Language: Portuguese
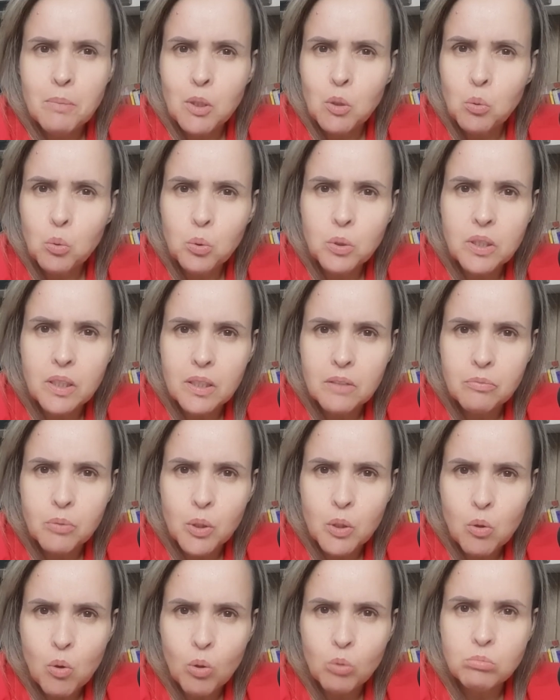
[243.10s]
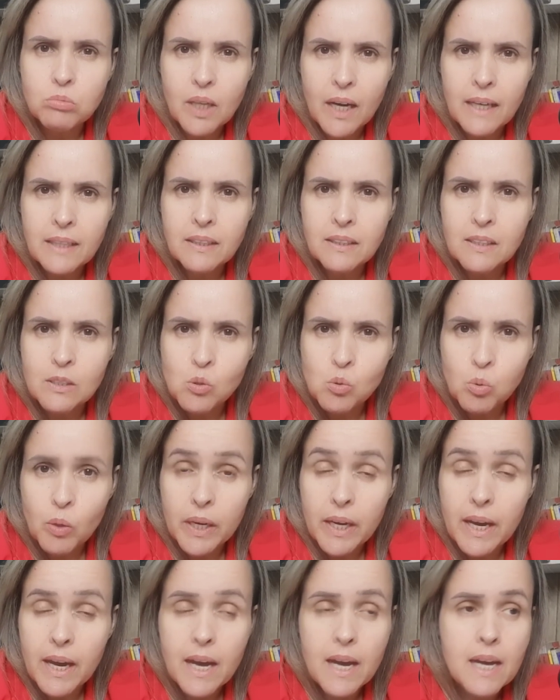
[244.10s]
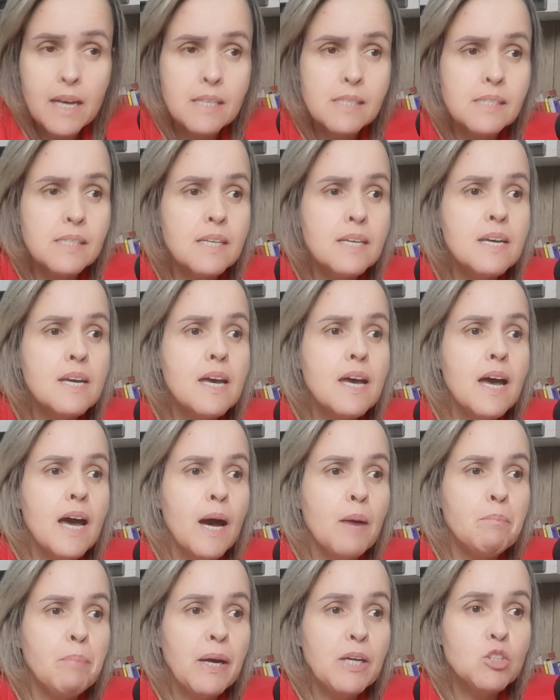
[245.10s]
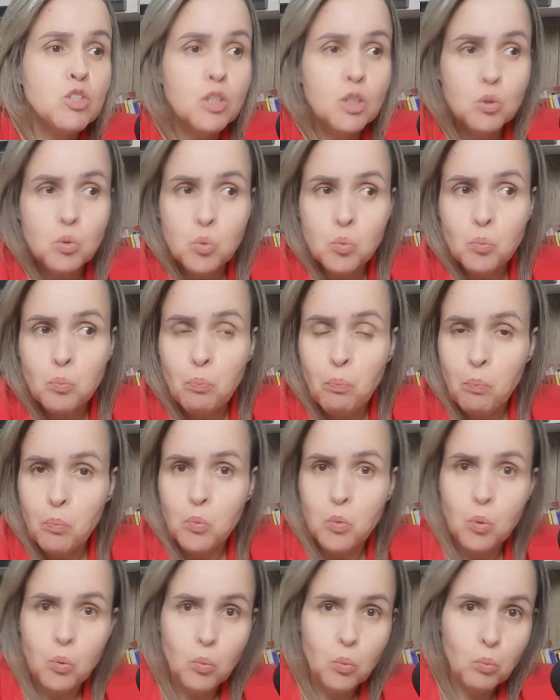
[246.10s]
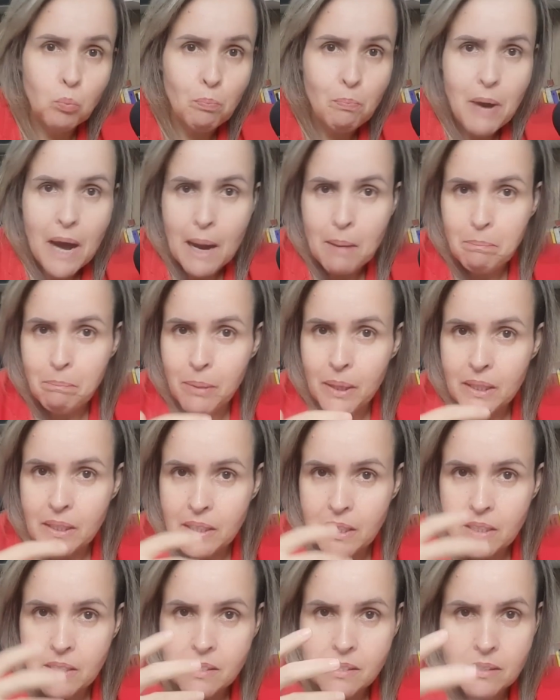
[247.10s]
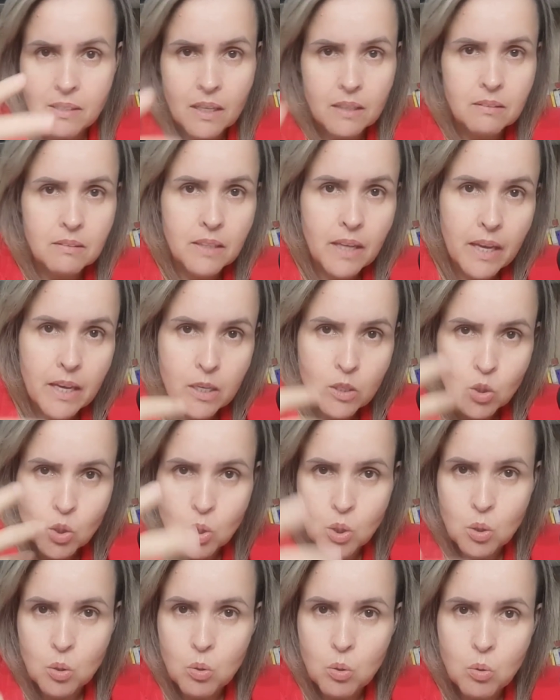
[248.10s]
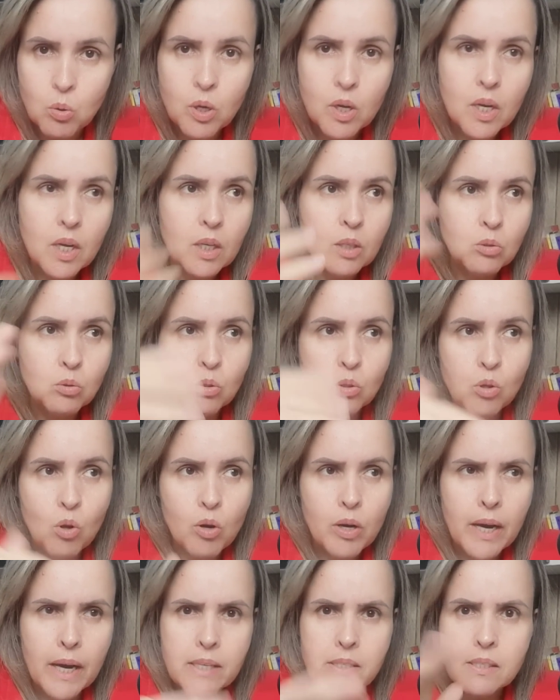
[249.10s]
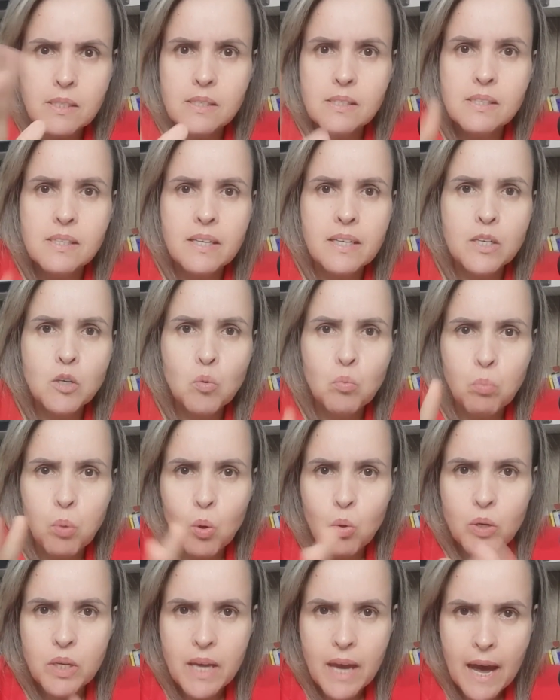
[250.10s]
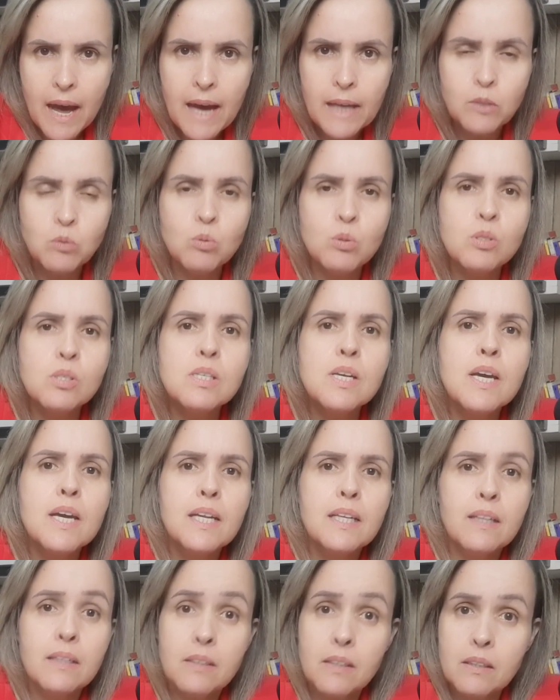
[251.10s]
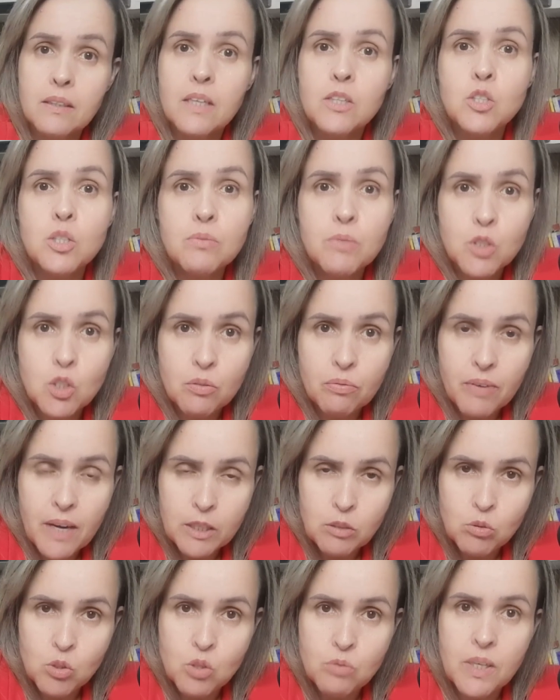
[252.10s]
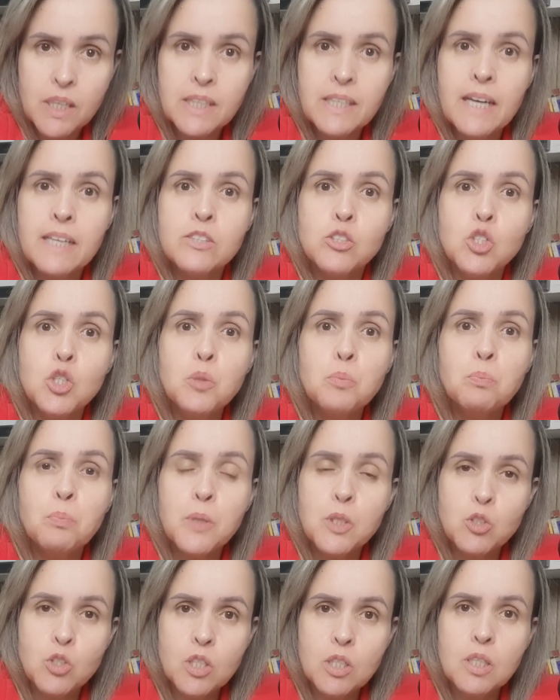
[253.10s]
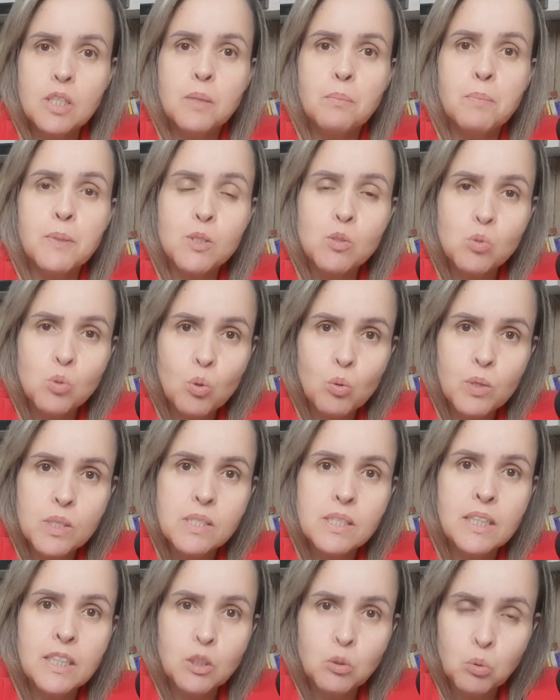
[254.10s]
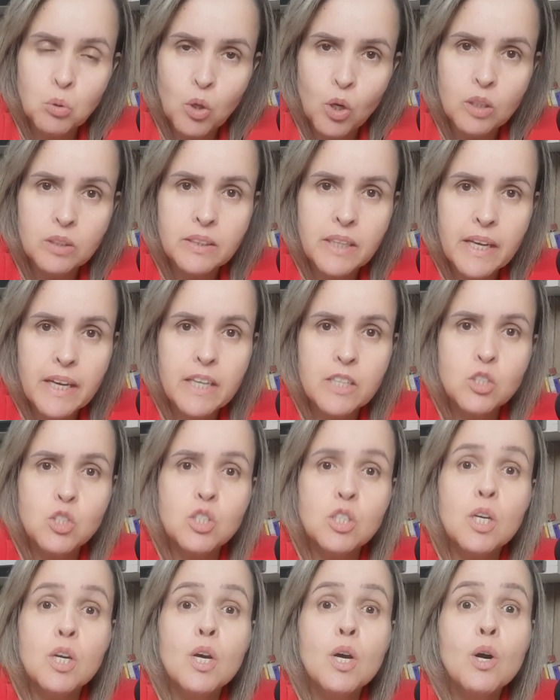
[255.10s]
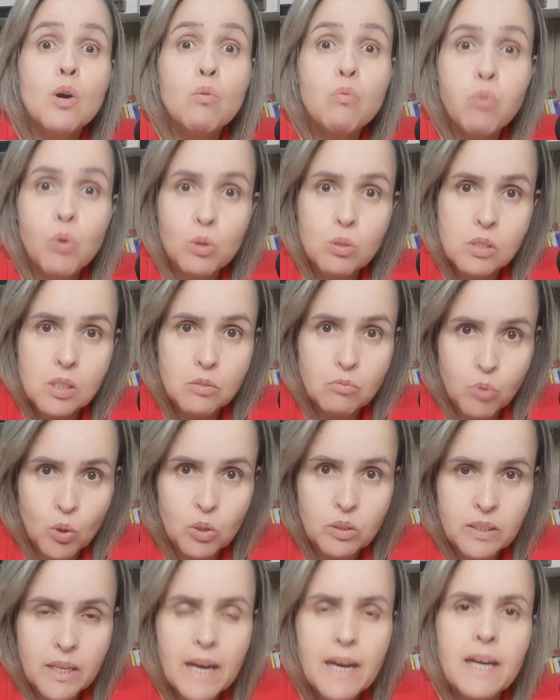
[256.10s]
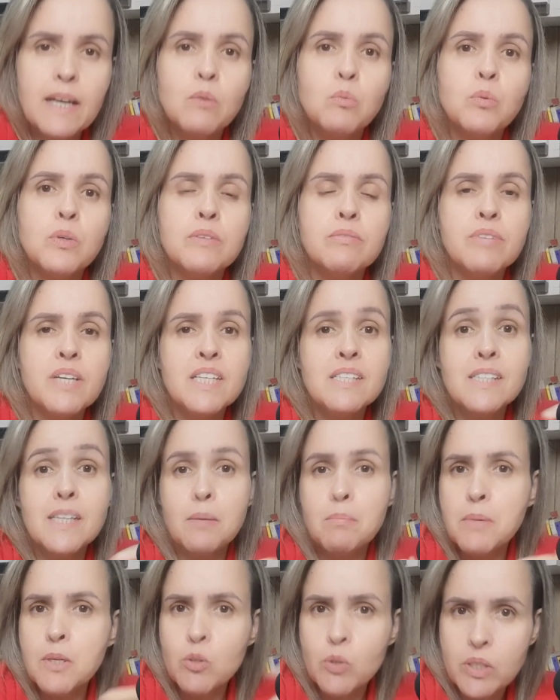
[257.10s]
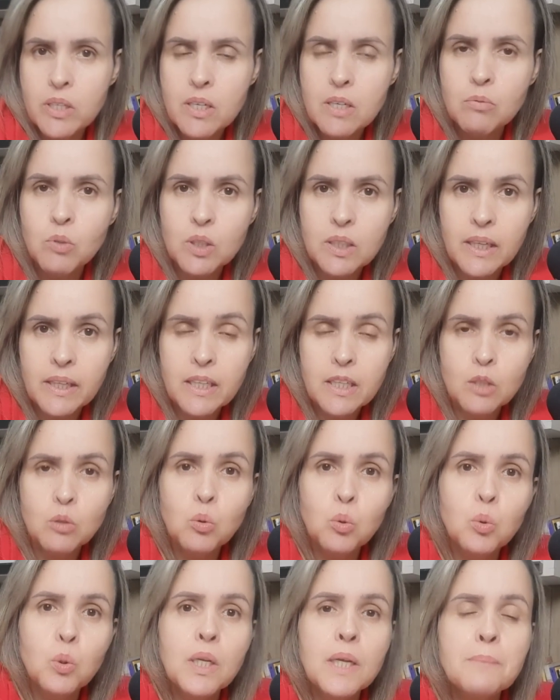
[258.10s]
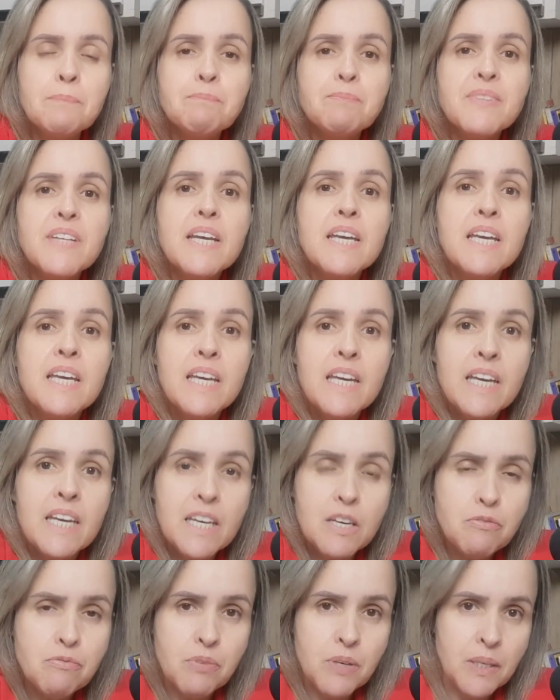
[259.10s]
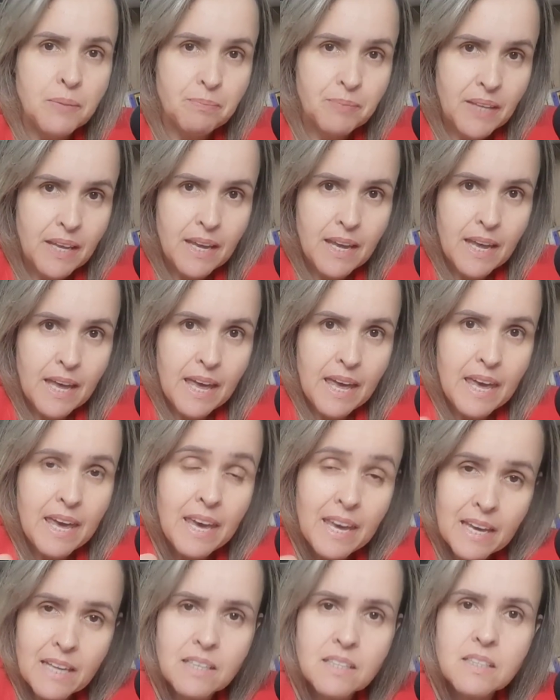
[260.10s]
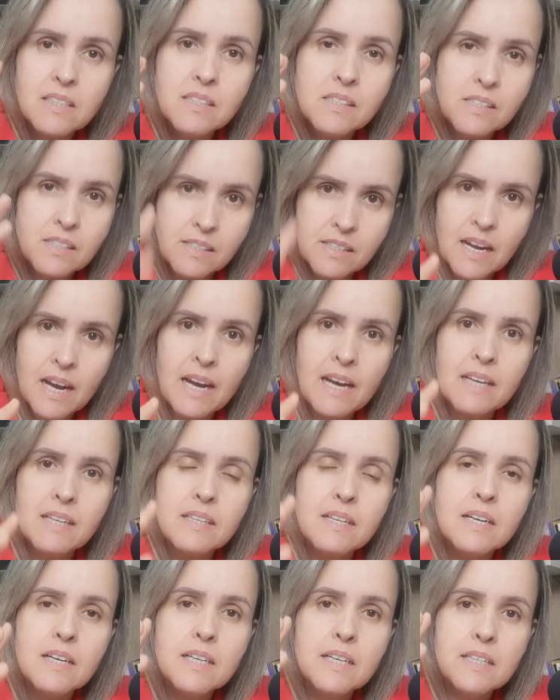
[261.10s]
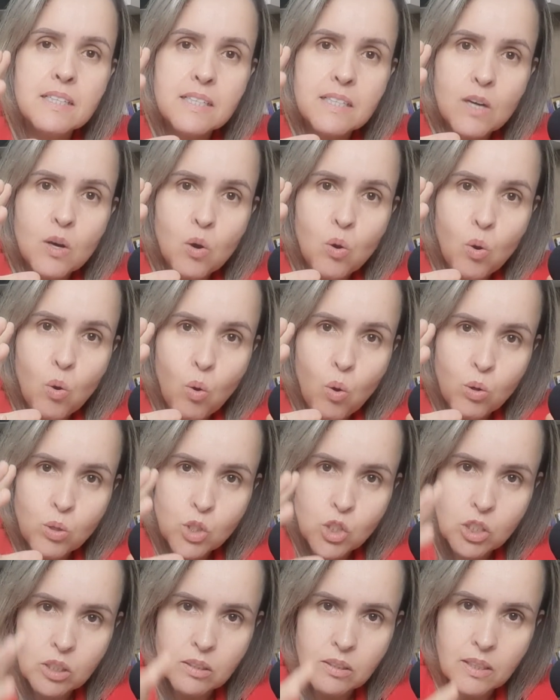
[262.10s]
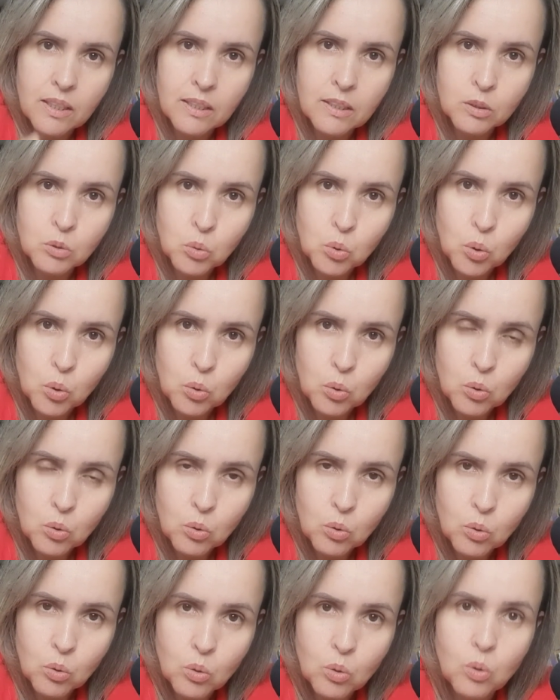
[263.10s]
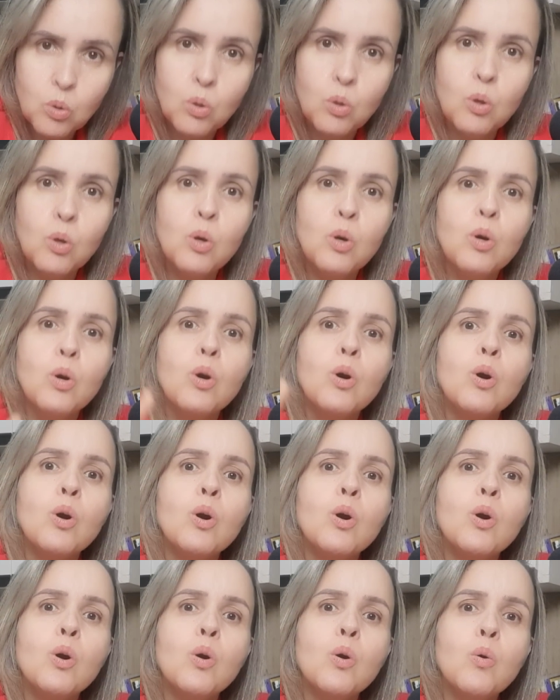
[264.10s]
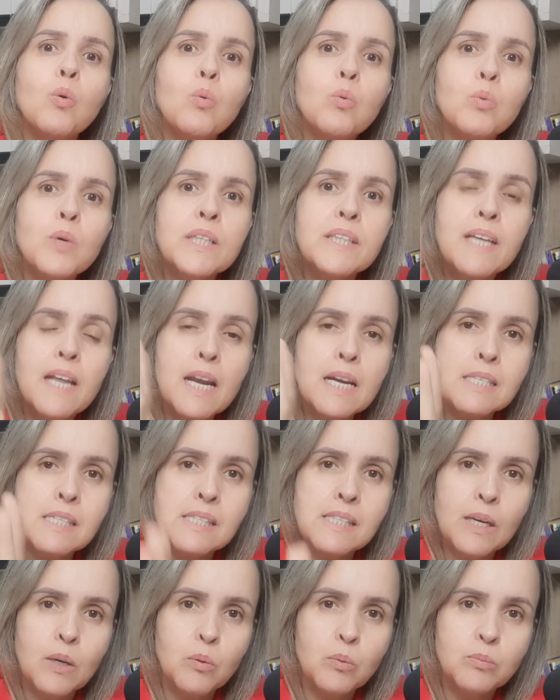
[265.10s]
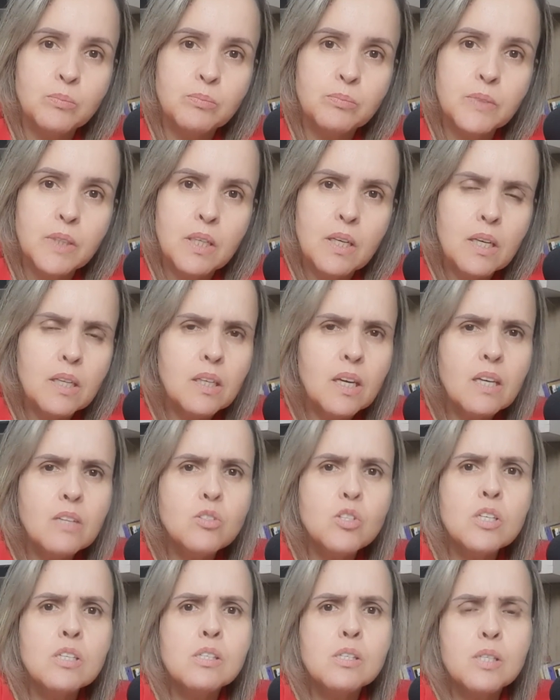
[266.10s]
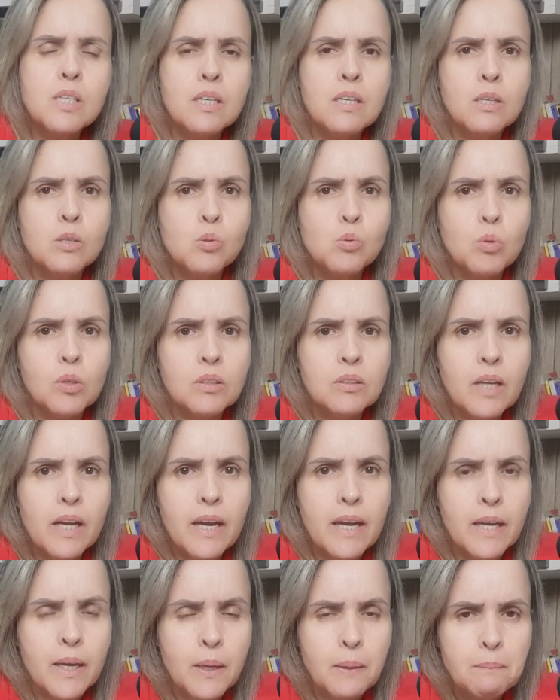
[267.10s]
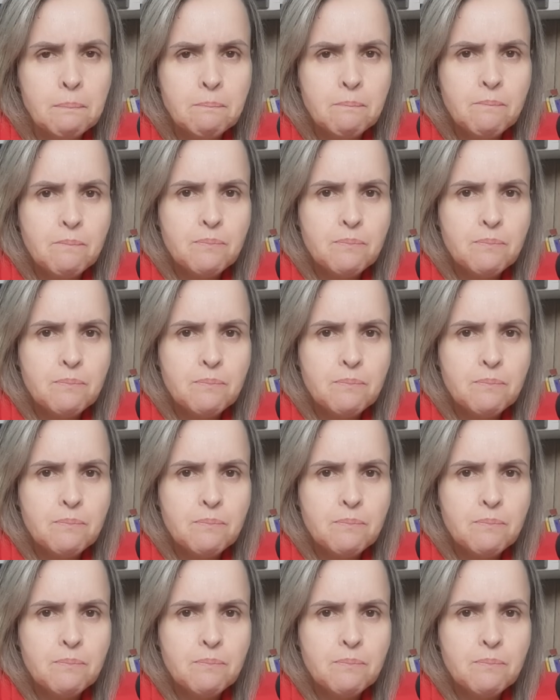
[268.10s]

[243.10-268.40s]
minuta que foi encontrada na sua casa, a partir de um, de um mapa ali estratégico dos locais que seriam bloqueados na tentativa de fato de verdade de impedir que pessoas ali do Nordeste fossem votar, uma vez que a maioria votaria em Lula. Enfim, ele está cogitando uma delação. Quem disse isso, Andréia?